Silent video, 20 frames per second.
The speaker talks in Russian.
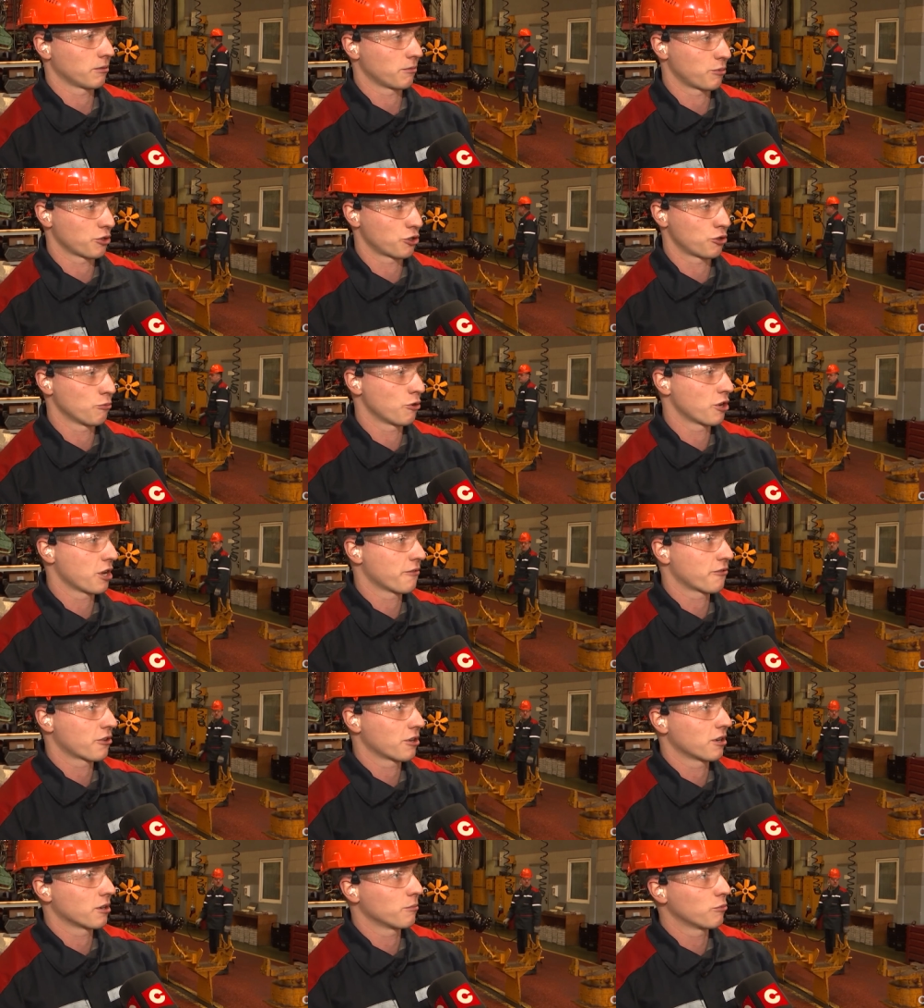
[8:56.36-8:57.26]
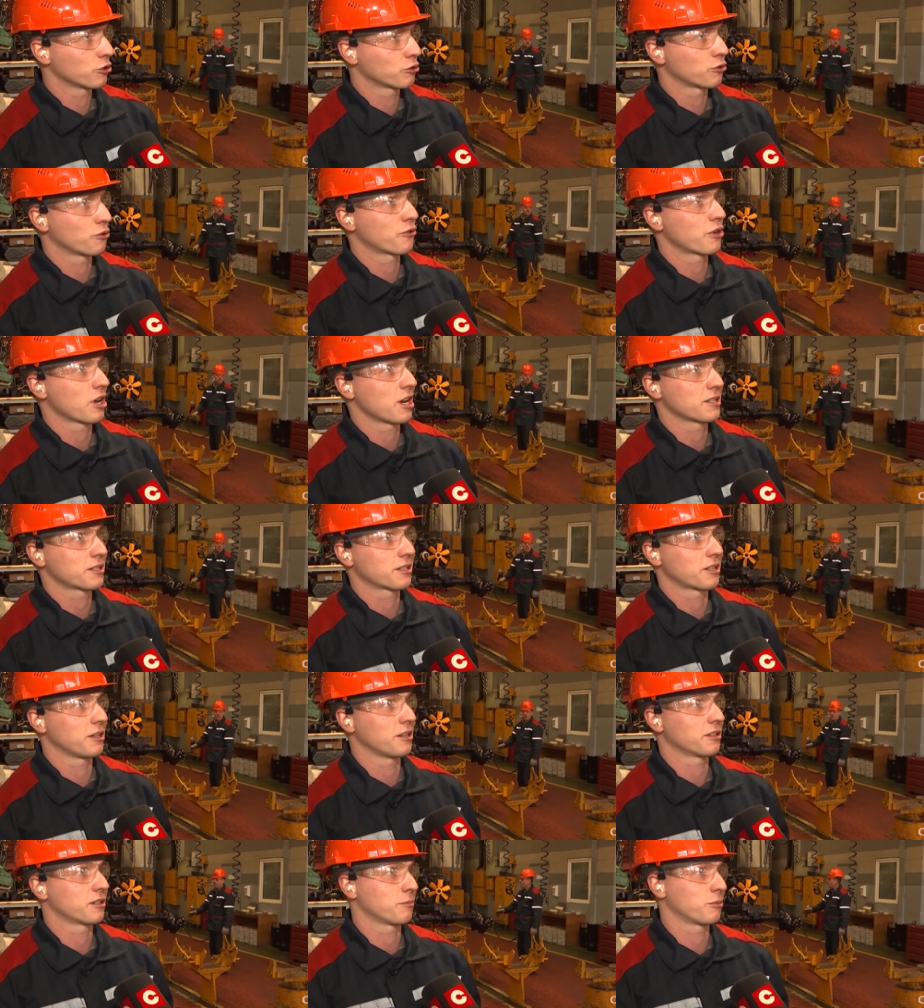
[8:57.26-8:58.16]
почему я работаю в
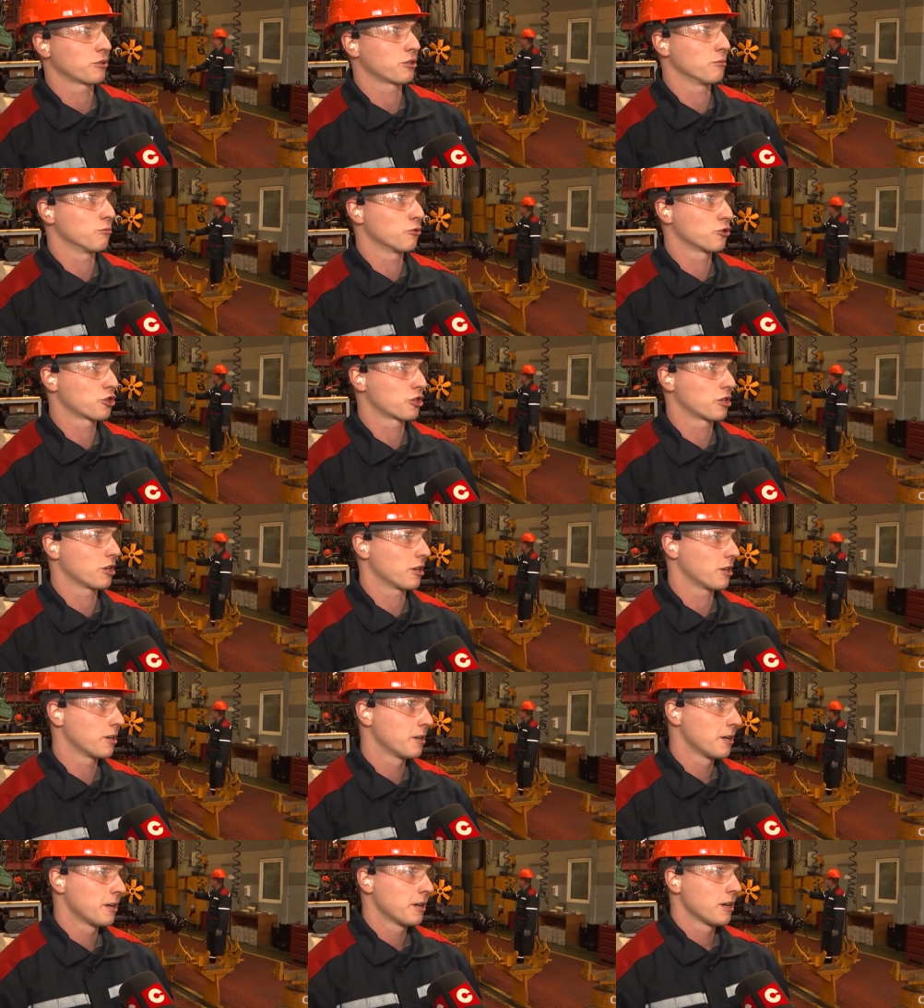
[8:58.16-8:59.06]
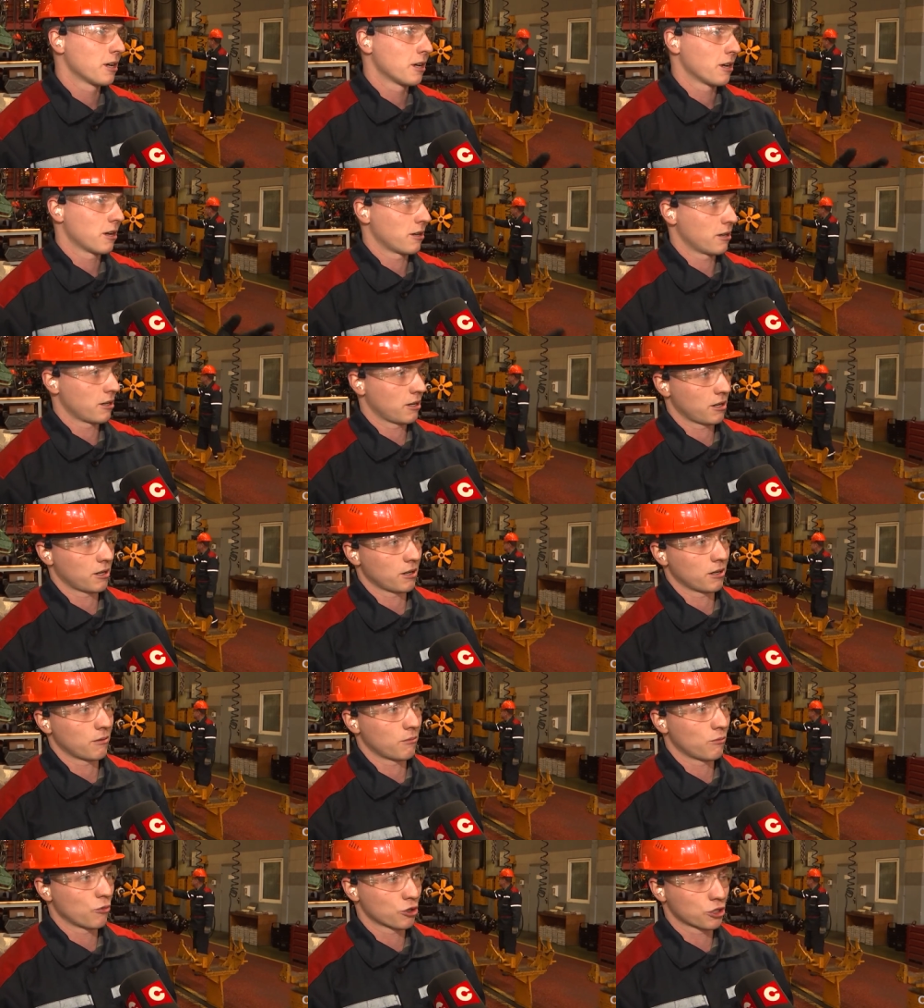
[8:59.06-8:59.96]
каске, это потому что
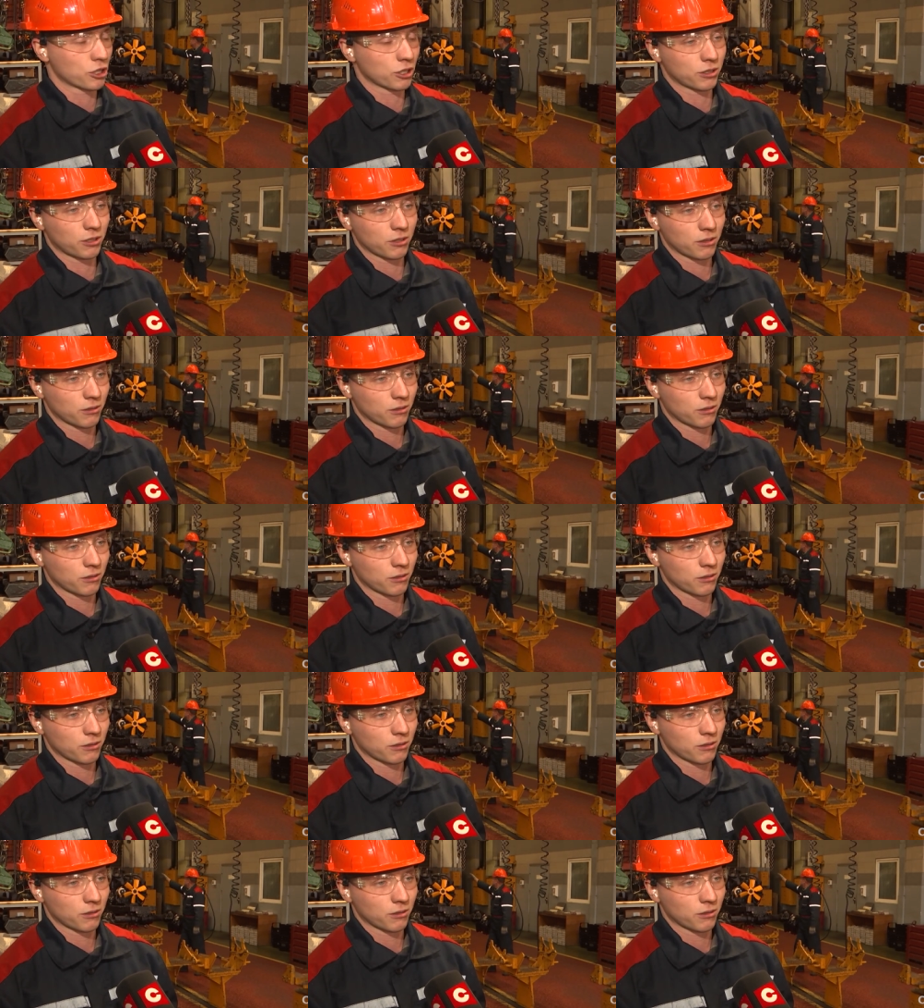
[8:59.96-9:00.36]
может,